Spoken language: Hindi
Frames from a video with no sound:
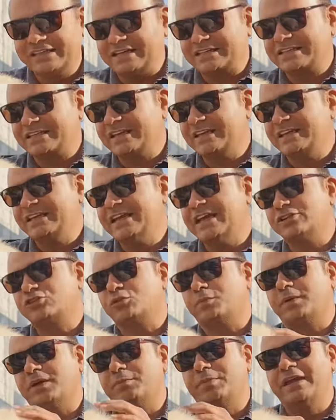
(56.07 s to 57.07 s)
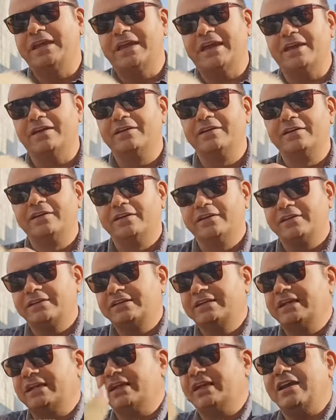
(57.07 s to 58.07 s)
जैसे ये जो बेबी है
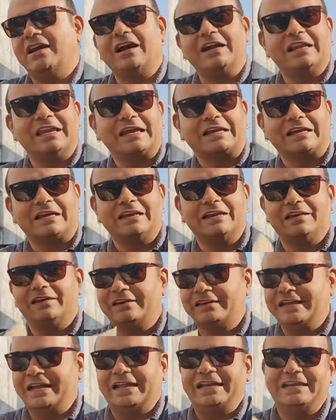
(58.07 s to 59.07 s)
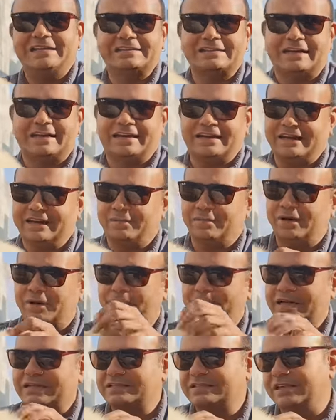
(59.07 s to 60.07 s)
ये अगले कल दिल्ली जा रहा है मेरे
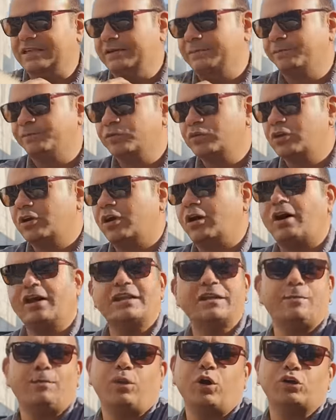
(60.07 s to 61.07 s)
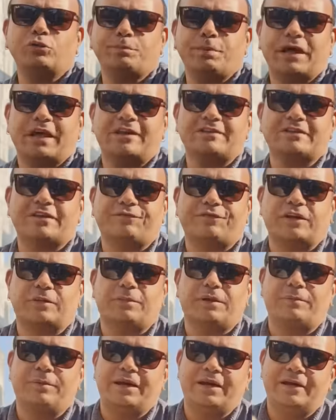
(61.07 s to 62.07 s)
पास से और ये बहुत प्यारा सा फर
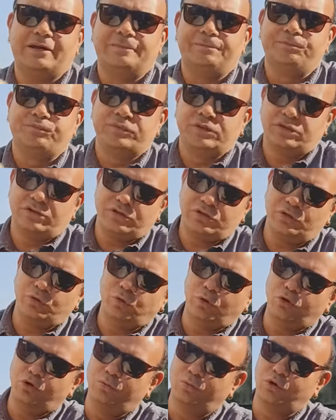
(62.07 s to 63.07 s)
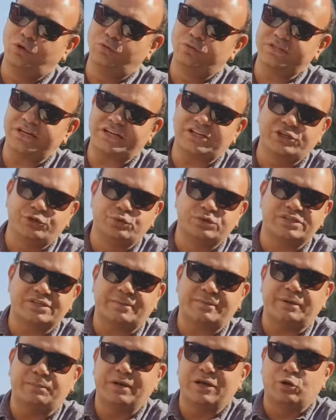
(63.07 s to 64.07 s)
बेबी है गोलू मोलू सा क्यूट
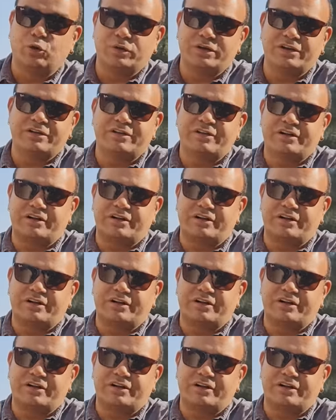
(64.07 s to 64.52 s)
सा बेबी गोल्डन